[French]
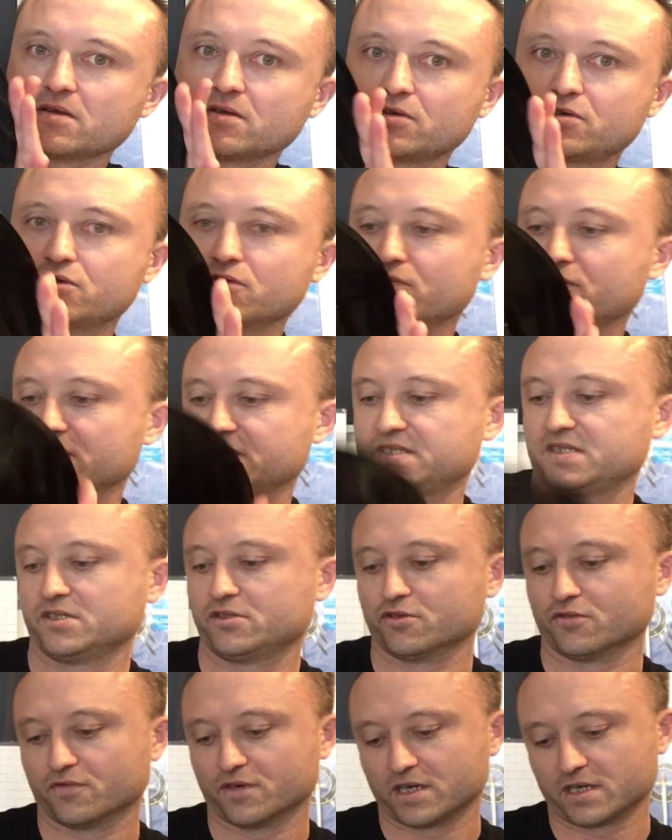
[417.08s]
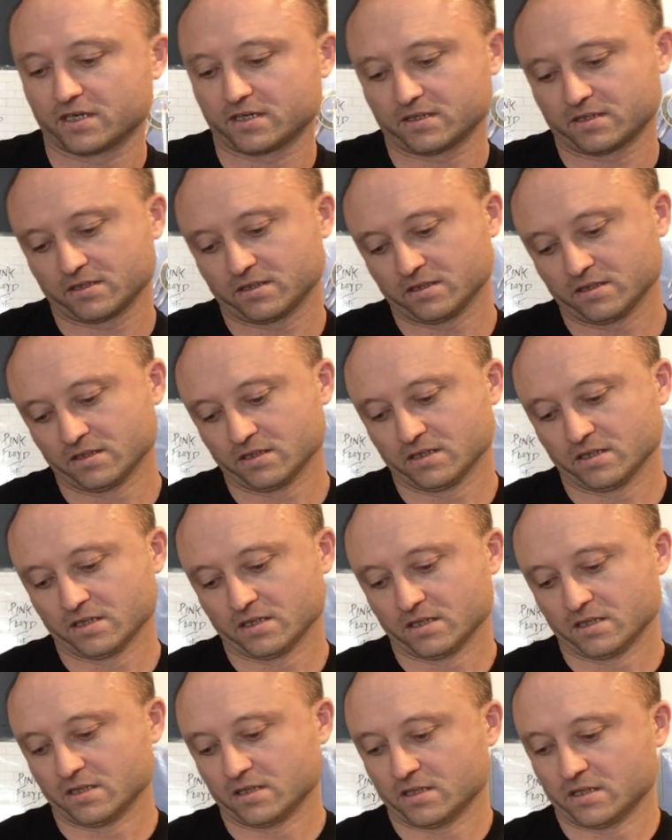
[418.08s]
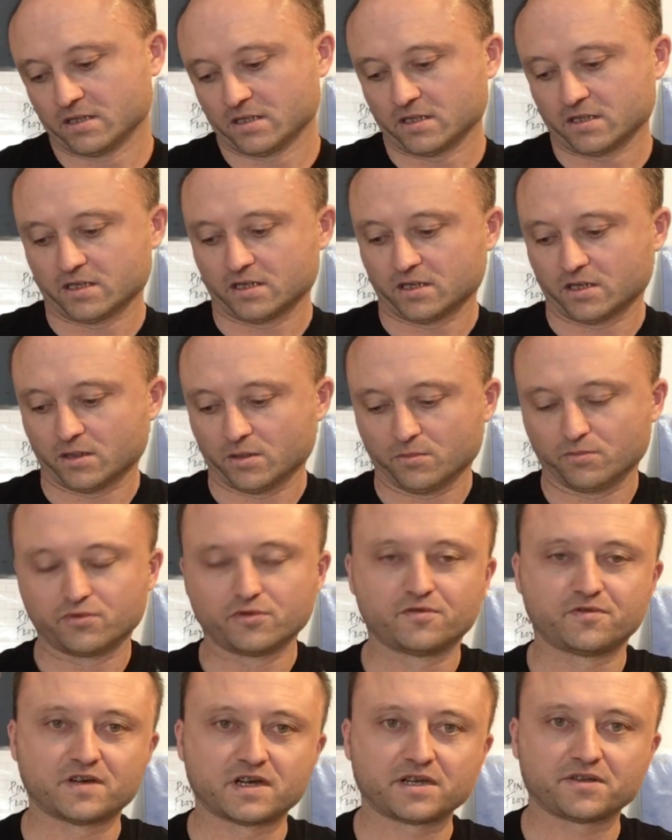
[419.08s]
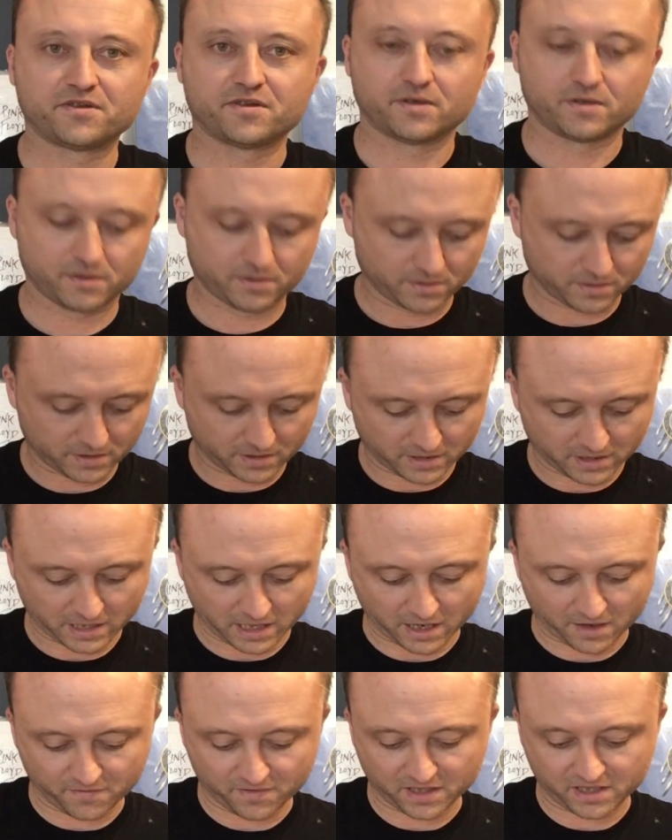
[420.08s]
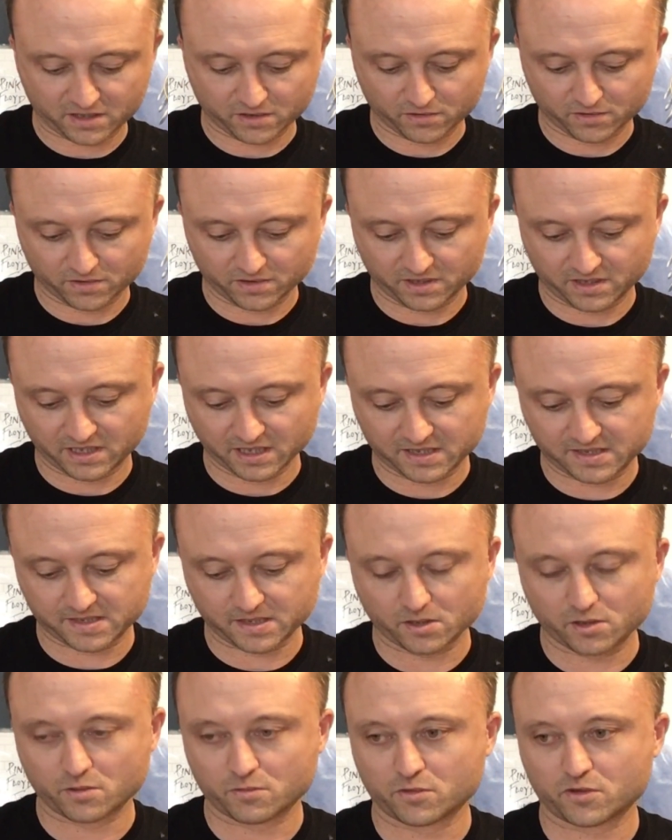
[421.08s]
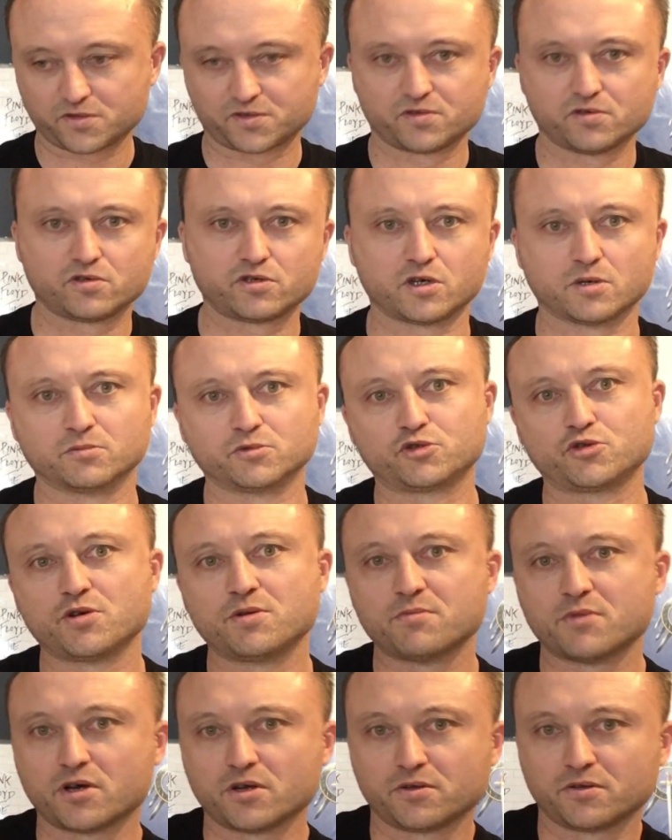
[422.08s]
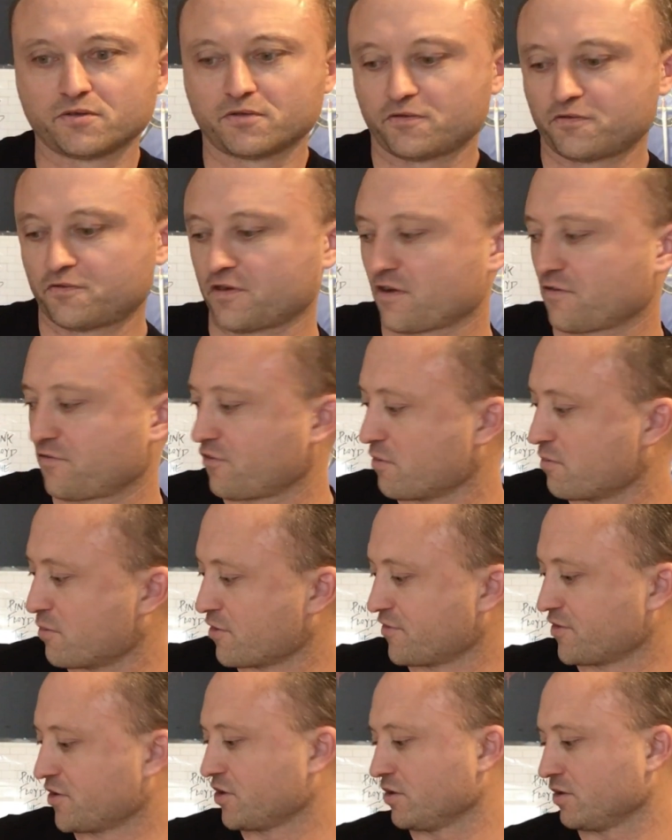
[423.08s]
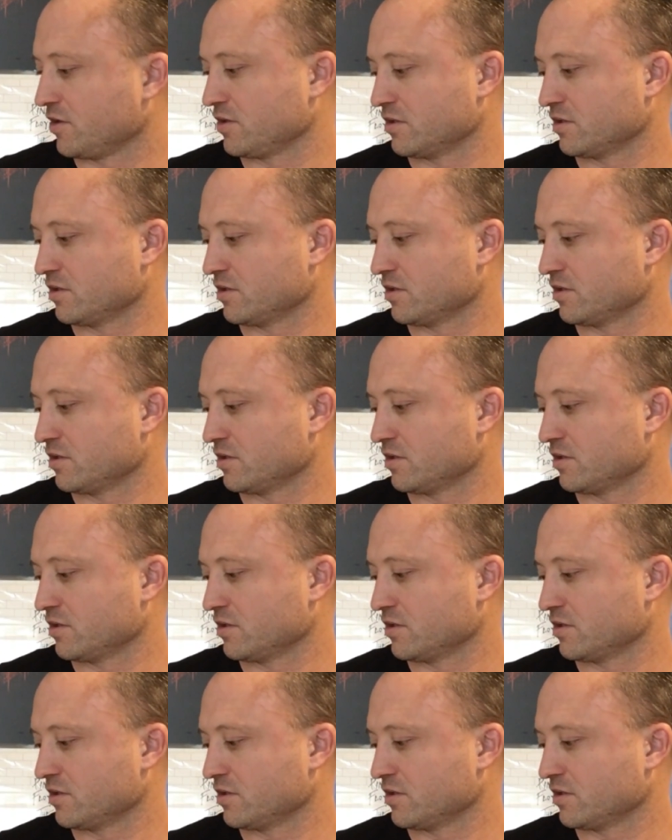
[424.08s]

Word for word: Que voici, que voilà. Boulevard, avec euh, d'excellents morceaux comme Dream On, Far From Over,